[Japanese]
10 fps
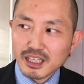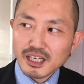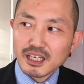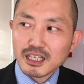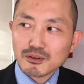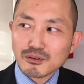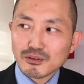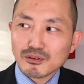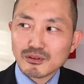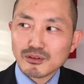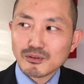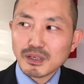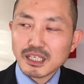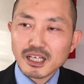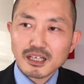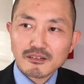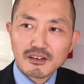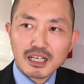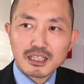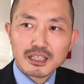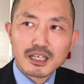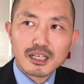てあのまあ、恋愛は